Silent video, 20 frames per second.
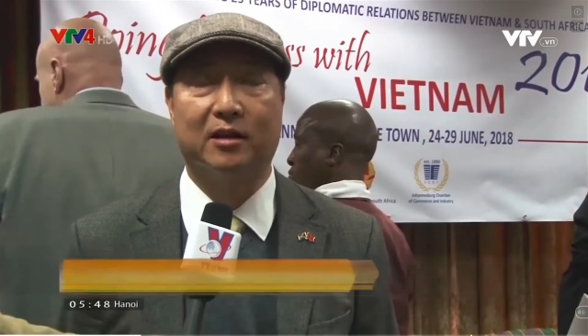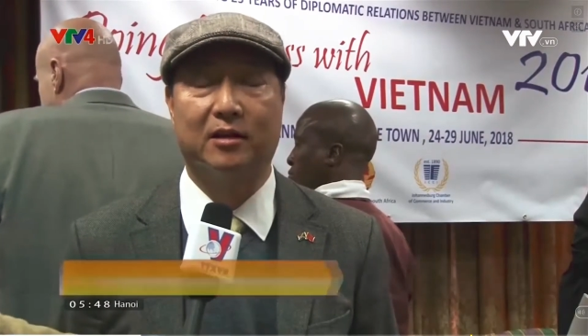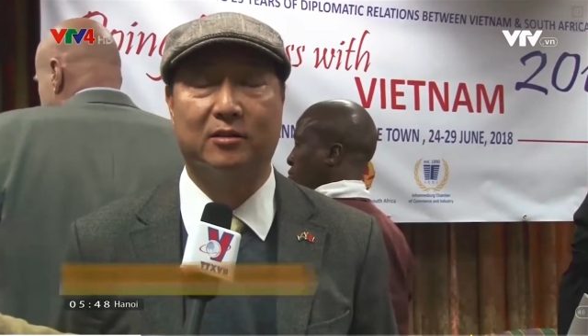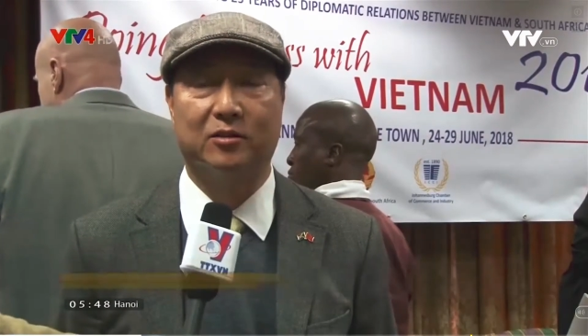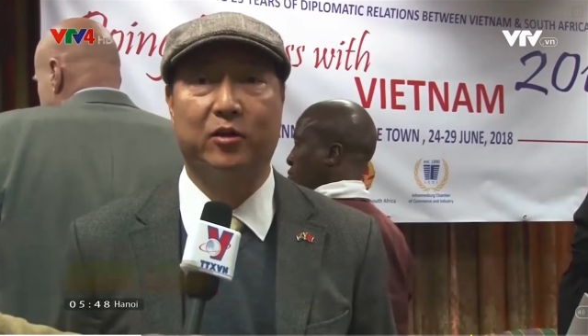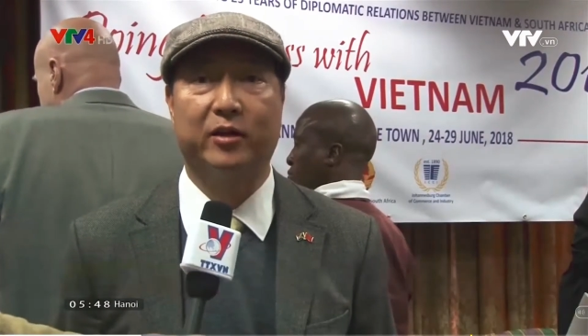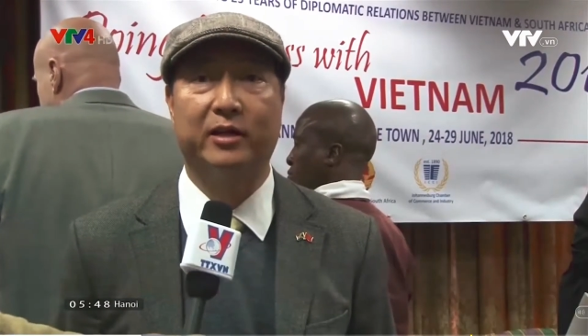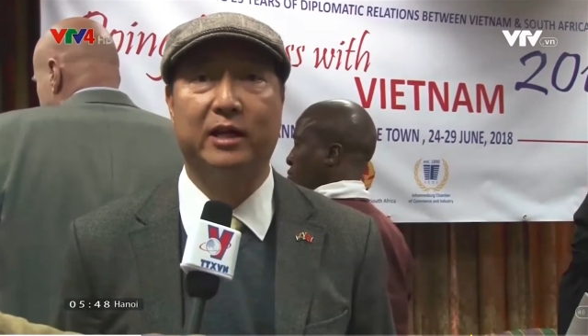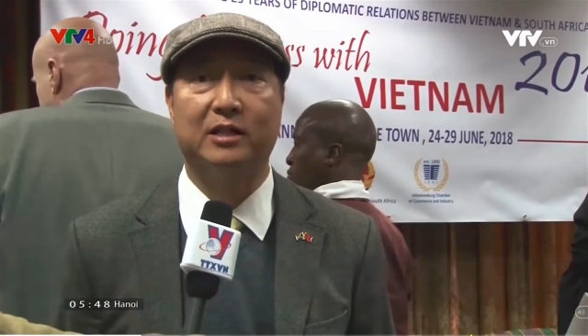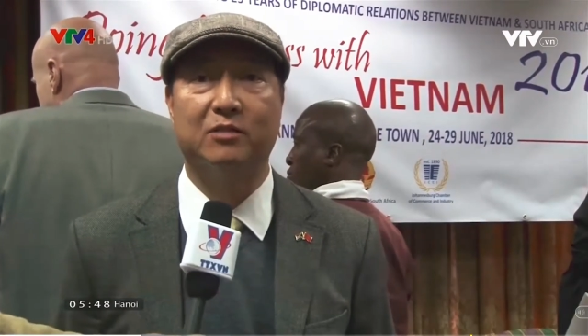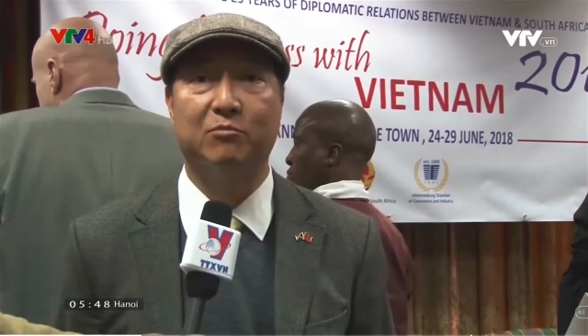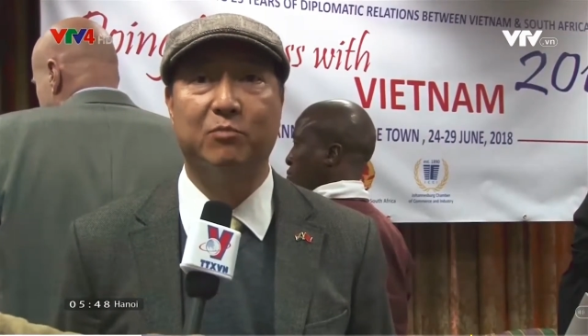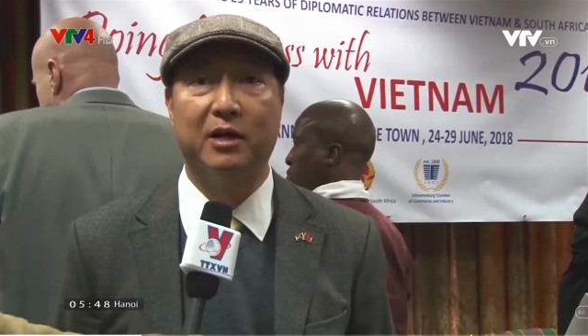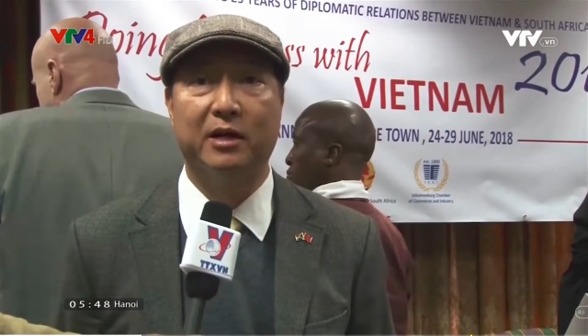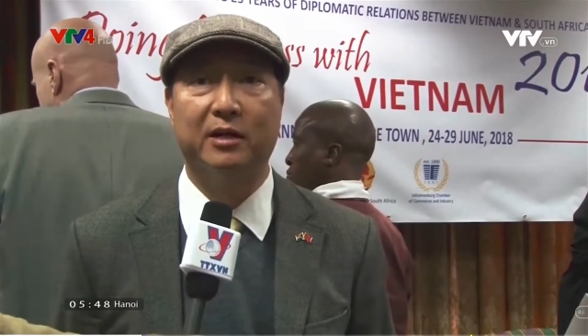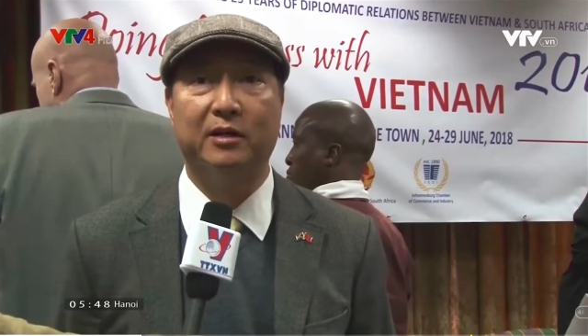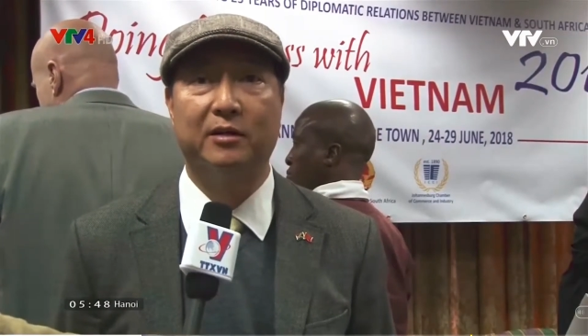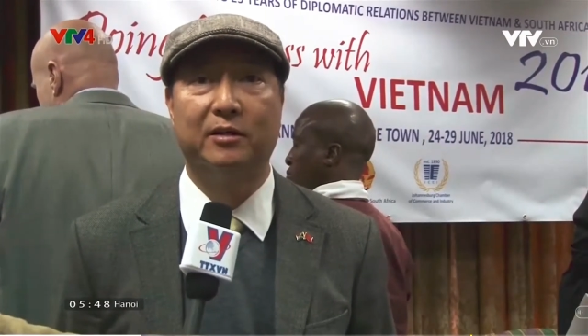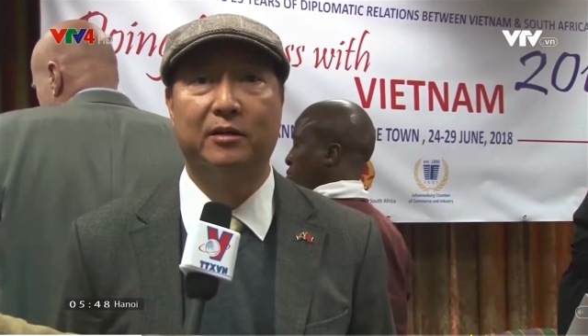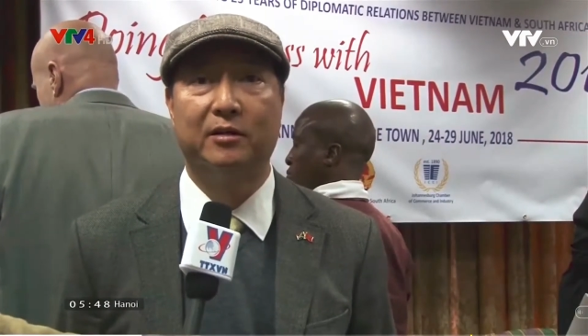ở
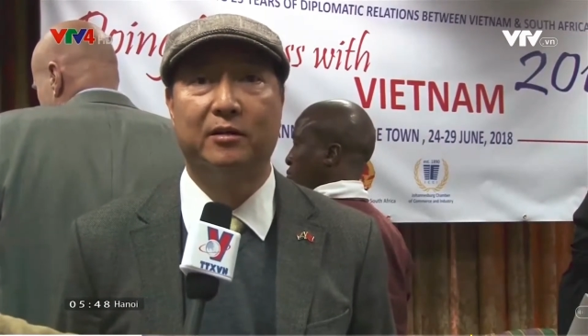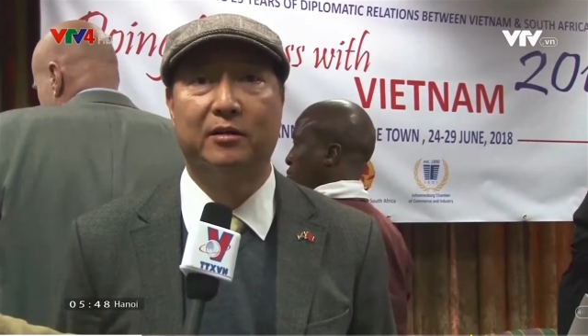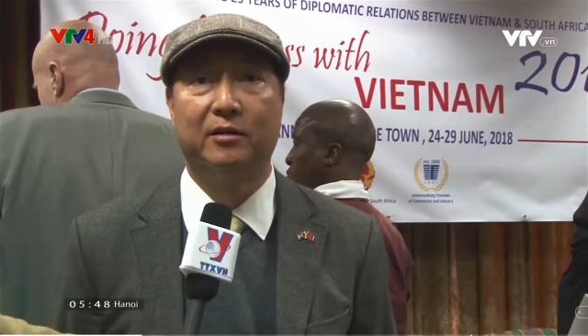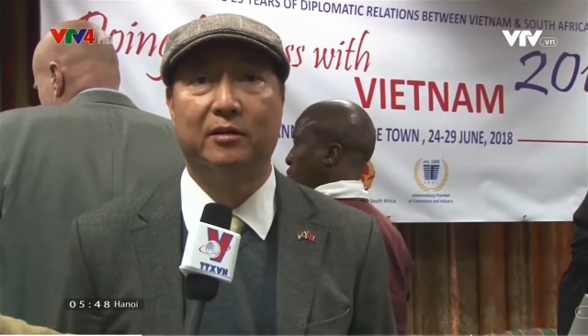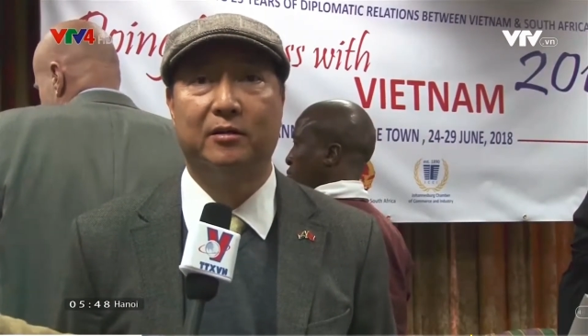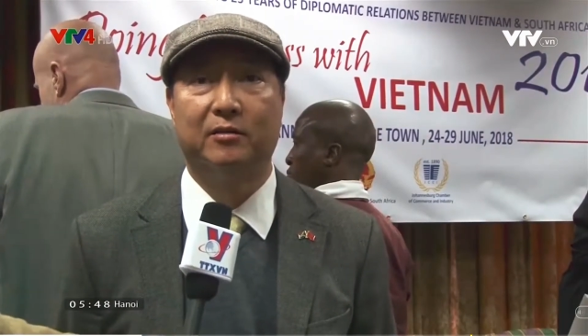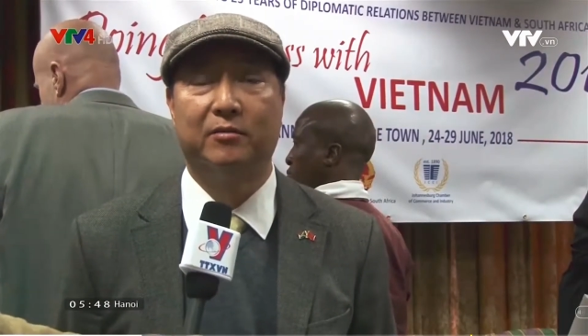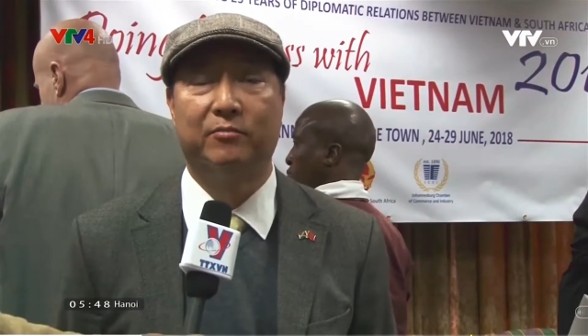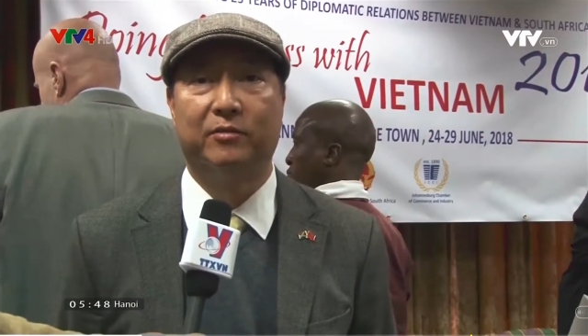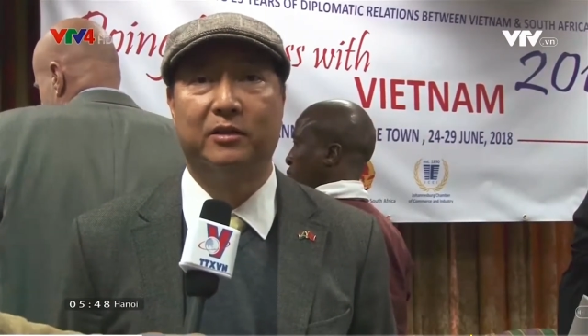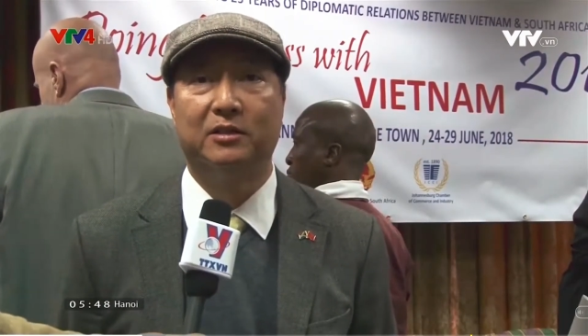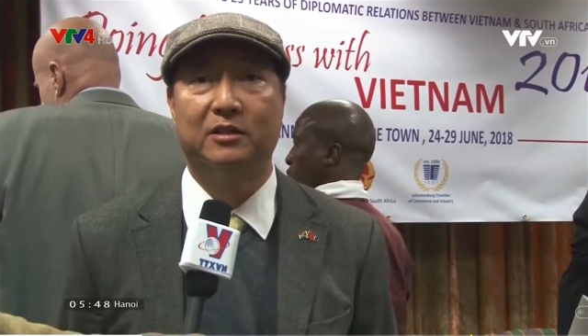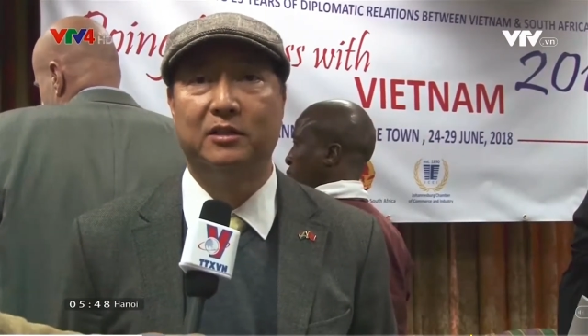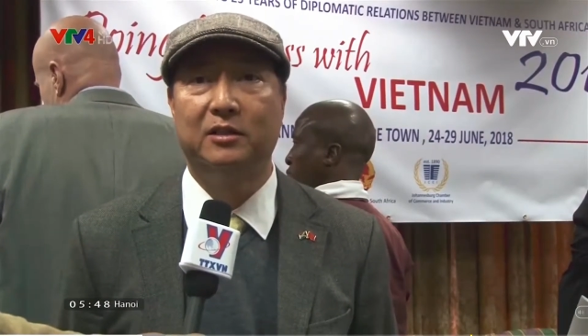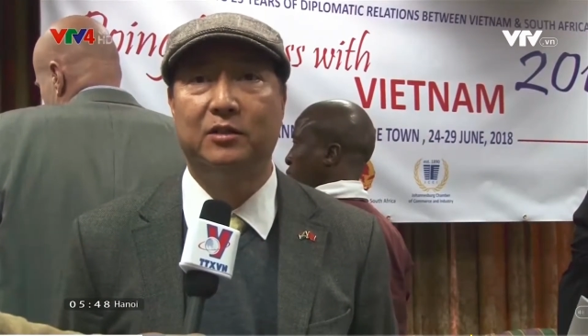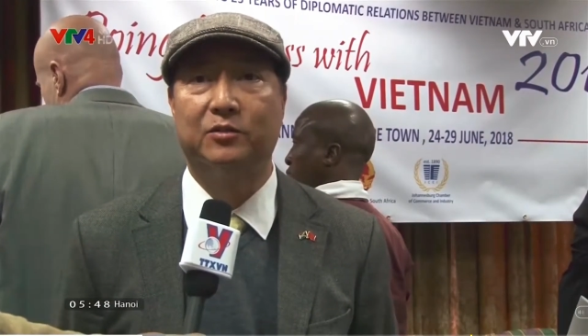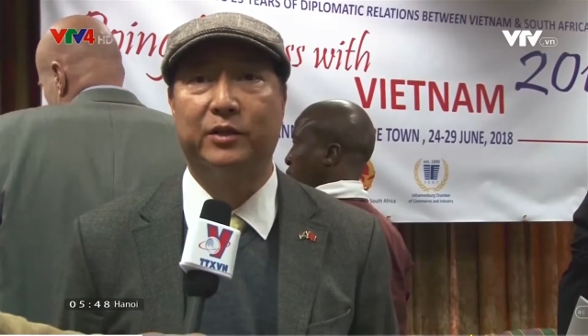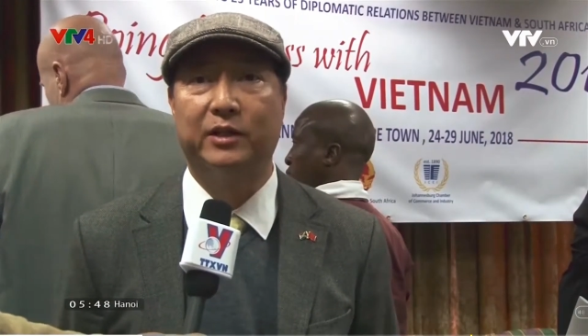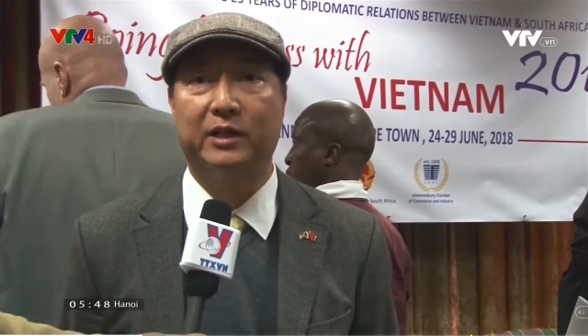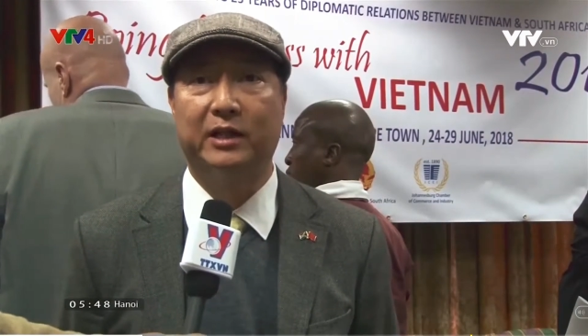Johannesburg ấy, với
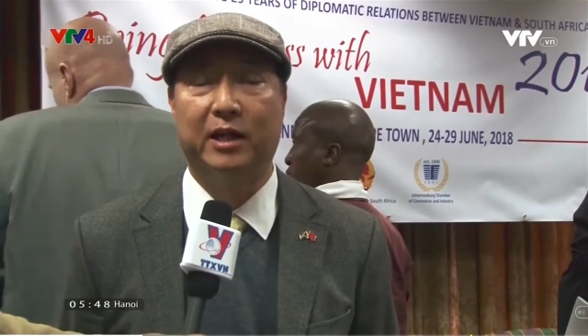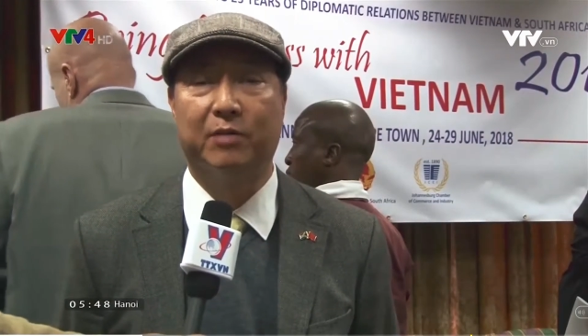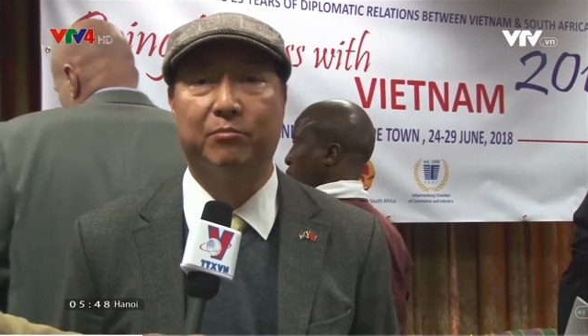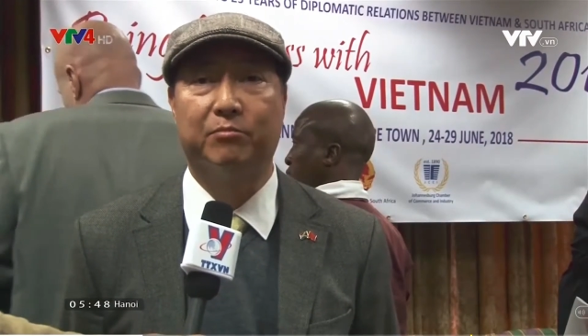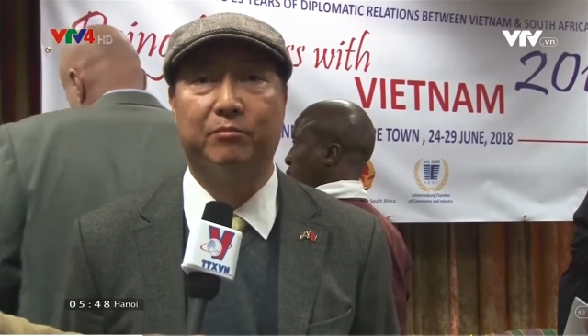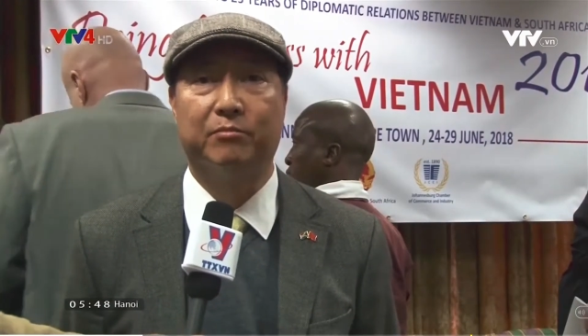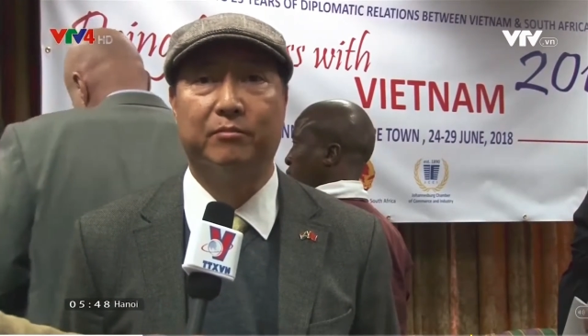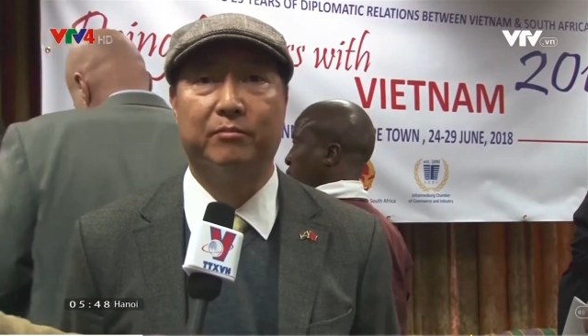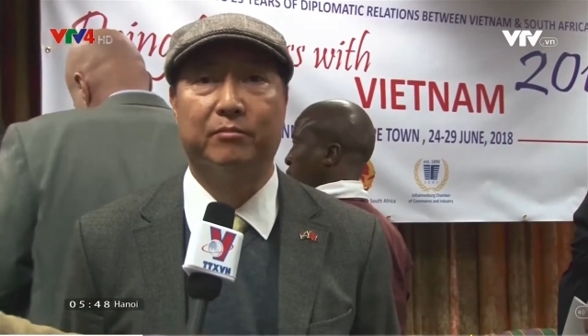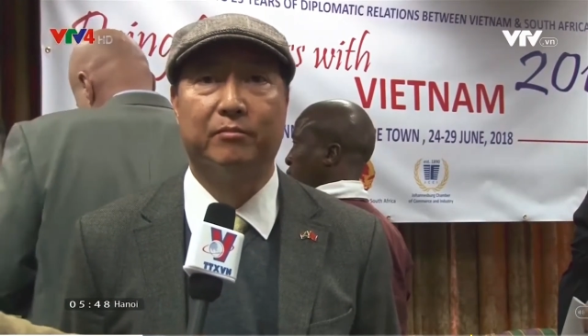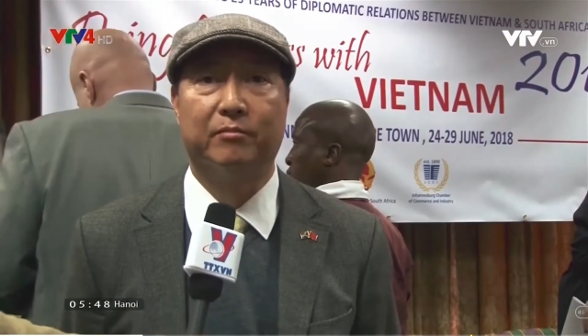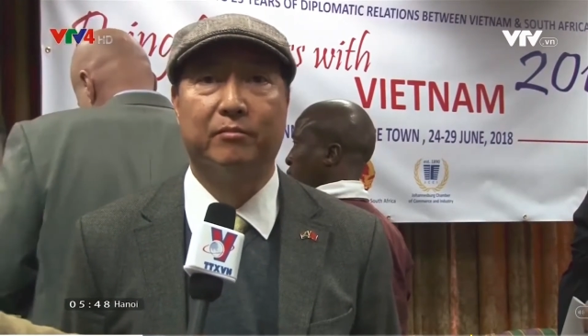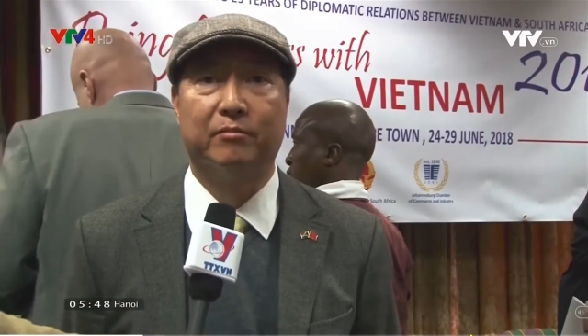rất nhiều doanh nghiệp